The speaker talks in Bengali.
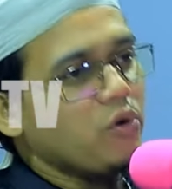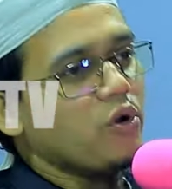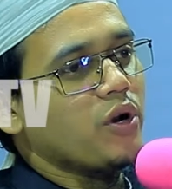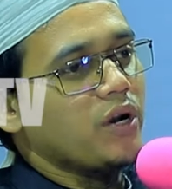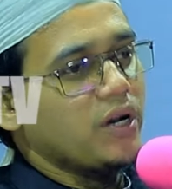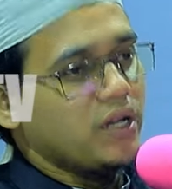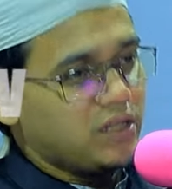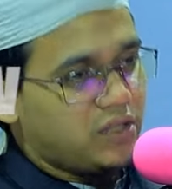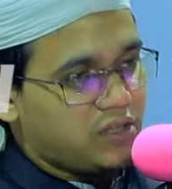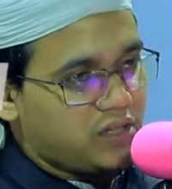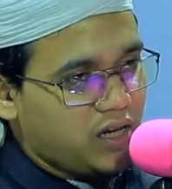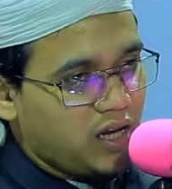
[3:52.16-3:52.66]

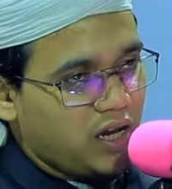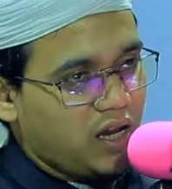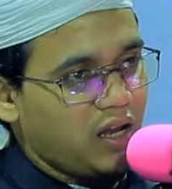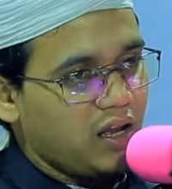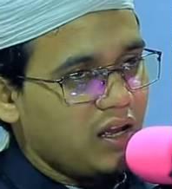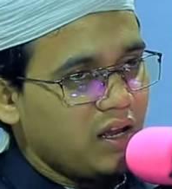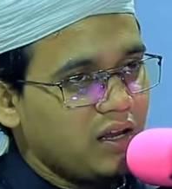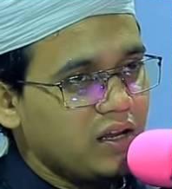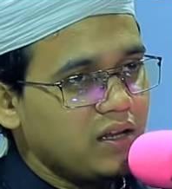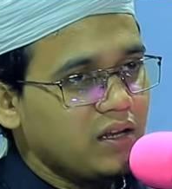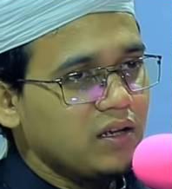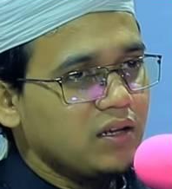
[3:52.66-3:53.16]
মনের ইচ্ছা
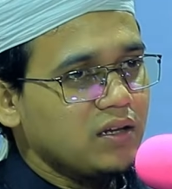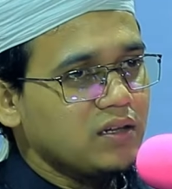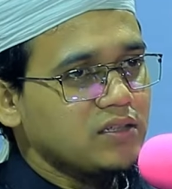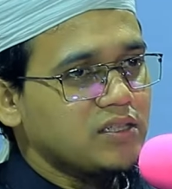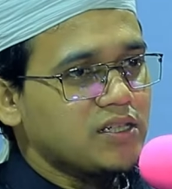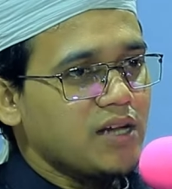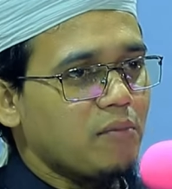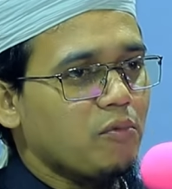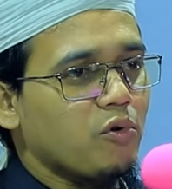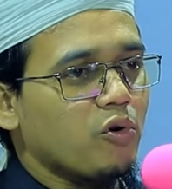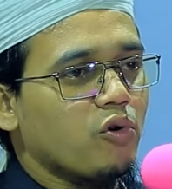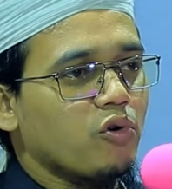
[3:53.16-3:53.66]

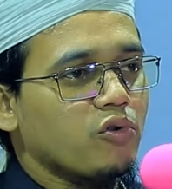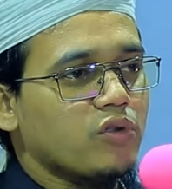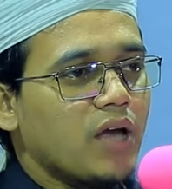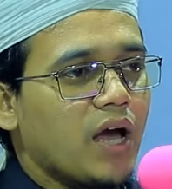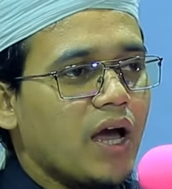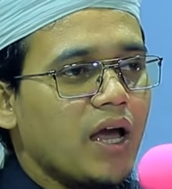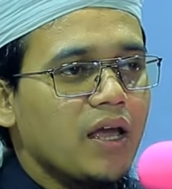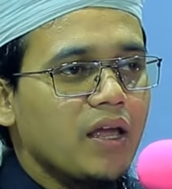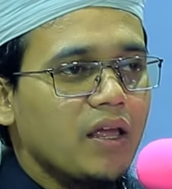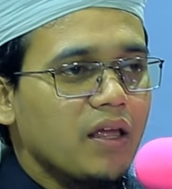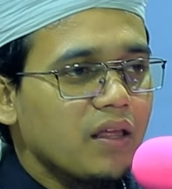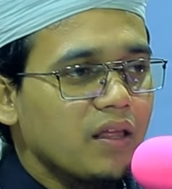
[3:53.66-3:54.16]
যাব
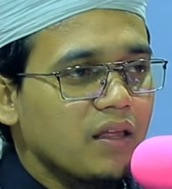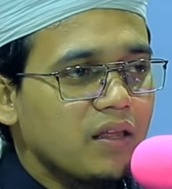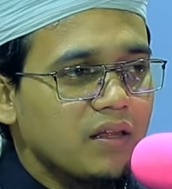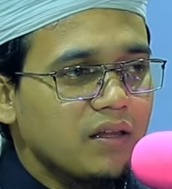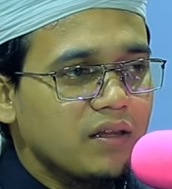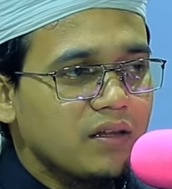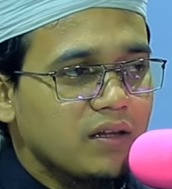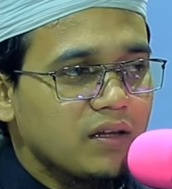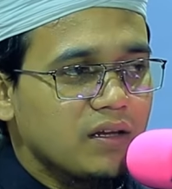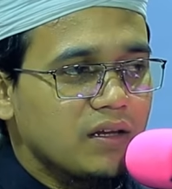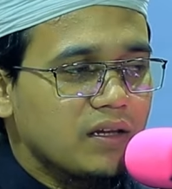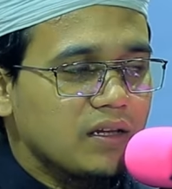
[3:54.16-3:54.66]
কোথায়
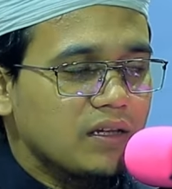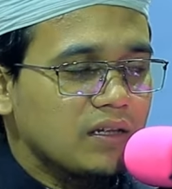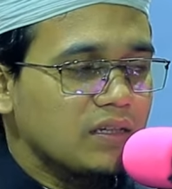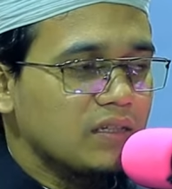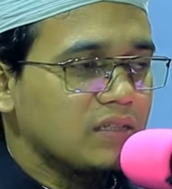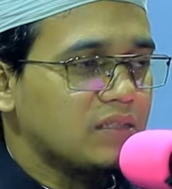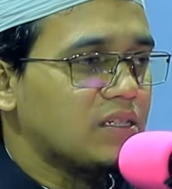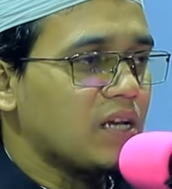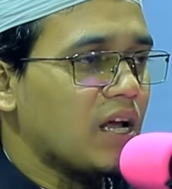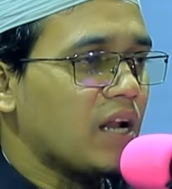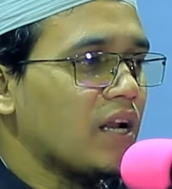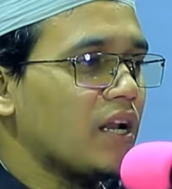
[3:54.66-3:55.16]

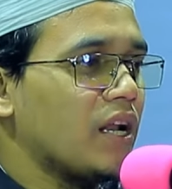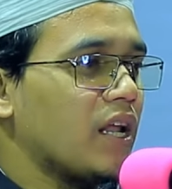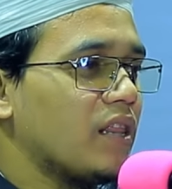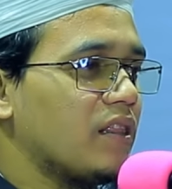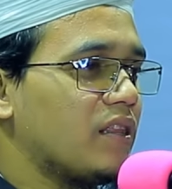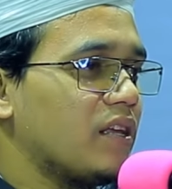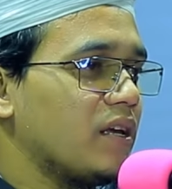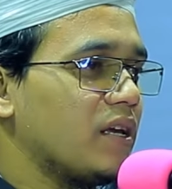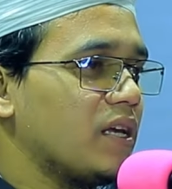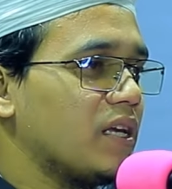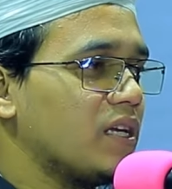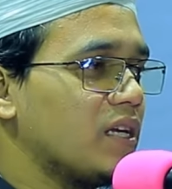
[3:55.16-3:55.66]

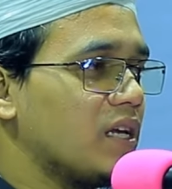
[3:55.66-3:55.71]
জান্নাতে